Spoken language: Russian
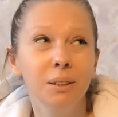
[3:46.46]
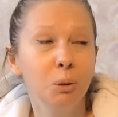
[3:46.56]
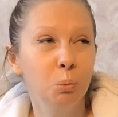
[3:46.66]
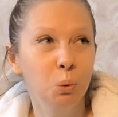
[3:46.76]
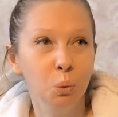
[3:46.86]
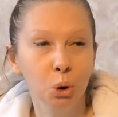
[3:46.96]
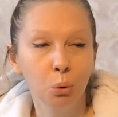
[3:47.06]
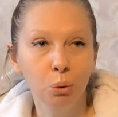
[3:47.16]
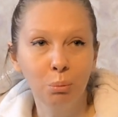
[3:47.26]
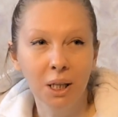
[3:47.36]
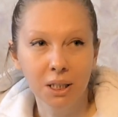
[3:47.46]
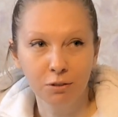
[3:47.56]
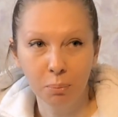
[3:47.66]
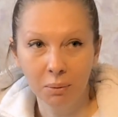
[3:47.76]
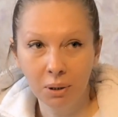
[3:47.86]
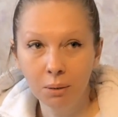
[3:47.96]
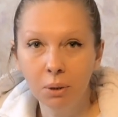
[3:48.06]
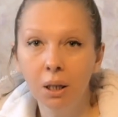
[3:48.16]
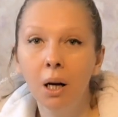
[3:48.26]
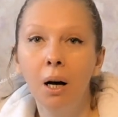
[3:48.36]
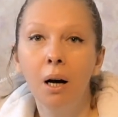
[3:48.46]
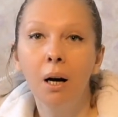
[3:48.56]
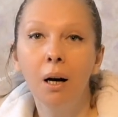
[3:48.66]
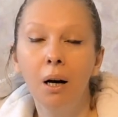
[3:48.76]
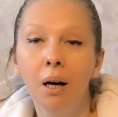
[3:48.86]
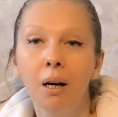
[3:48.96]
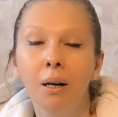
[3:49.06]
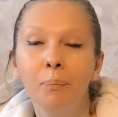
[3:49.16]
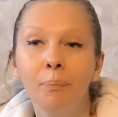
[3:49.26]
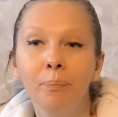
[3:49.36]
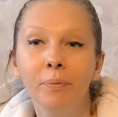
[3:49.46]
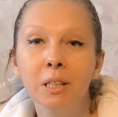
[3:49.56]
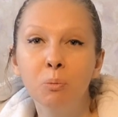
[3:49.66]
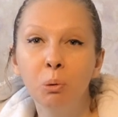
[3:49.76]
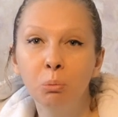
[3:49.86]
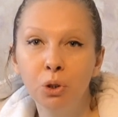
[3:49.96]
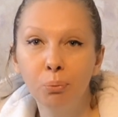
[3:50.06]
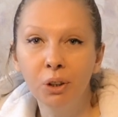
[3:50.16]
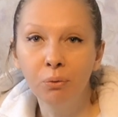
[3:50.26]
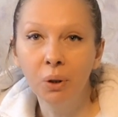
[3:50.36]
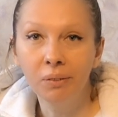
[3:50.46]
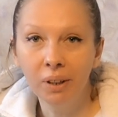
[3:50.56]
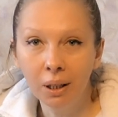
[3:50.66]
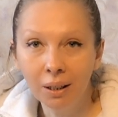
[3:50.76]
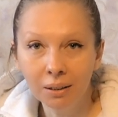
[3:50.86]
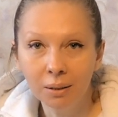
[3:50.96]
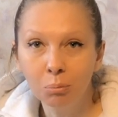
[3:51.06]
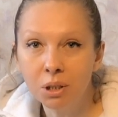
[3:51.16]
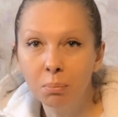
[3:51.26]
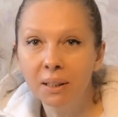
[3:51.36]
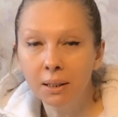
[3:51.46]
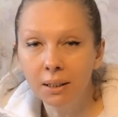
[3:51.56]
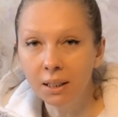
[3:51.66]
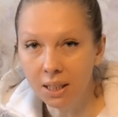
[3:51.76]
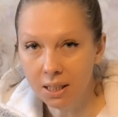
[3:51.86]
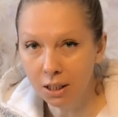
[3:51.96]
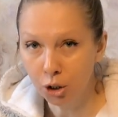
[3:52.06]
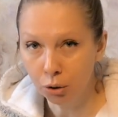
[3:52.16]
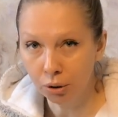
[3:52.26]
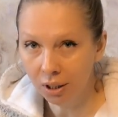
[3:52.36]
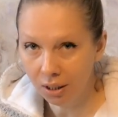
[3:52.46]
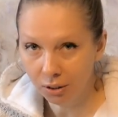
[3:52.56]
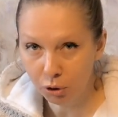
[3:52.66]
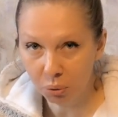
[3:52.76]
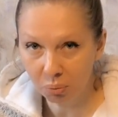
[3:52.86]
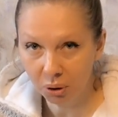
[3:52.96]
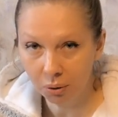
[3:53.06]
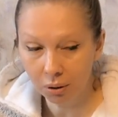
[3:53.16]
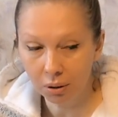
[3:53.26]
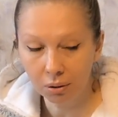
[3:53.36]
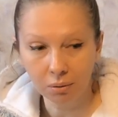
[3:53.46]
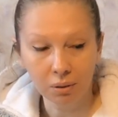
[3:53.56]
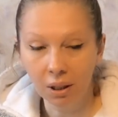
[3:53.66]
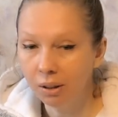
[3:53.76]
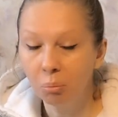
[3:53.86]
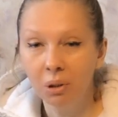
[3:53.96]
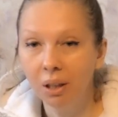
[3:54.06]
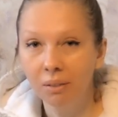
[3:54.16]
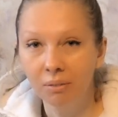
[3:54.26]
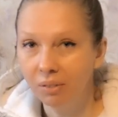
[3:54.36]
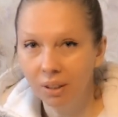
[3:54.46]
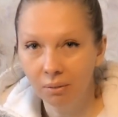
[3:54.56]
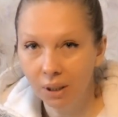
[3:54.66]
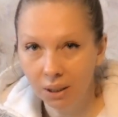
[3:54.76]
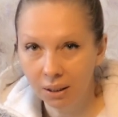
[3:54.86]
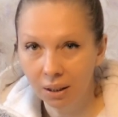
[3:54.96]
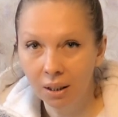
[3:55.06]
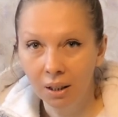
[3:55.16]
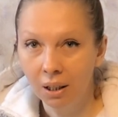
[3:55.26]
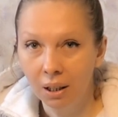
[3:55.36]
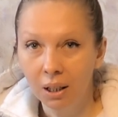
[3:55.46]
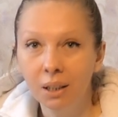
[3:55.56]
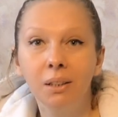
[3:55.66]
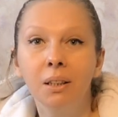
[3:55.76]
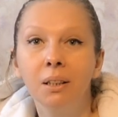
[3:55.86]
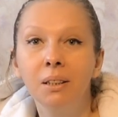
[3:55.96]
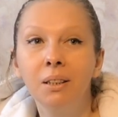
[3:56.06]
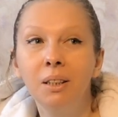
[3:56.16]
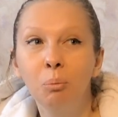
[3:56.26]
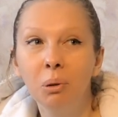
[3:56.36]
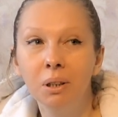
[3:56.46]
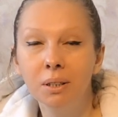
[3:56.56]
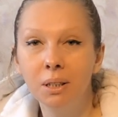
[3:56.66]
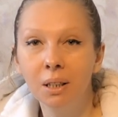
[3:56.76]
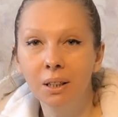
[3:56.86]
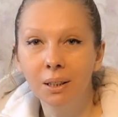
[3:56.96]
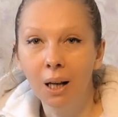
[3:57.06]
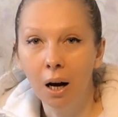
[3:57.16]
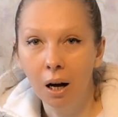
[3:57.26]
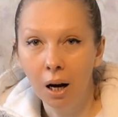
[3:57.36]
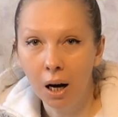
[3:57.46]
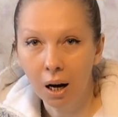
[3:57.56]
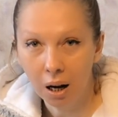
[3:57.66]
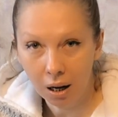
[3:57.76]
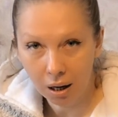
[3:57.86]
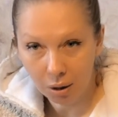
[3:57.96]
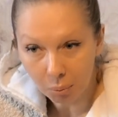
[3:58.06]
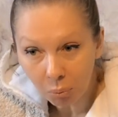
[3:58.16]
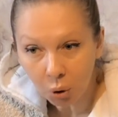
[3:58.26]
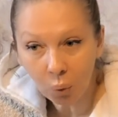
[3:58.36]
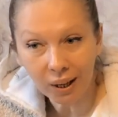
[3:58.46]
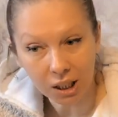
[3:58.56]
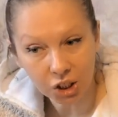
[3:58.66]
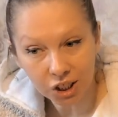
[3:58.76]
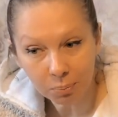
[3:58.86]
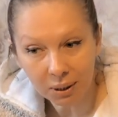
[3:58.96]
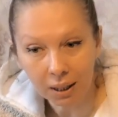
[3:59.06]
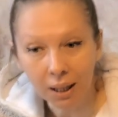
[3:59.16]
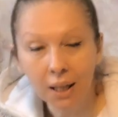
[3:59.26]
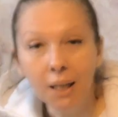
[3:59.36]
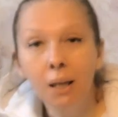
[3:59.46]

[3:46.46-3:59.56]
не буду уже углубляться в проблемы. А, с помощью моего адвоката мы смогли доказать, что я ни в чем, э, я не была виновата. Это не была сделана мной ошибка,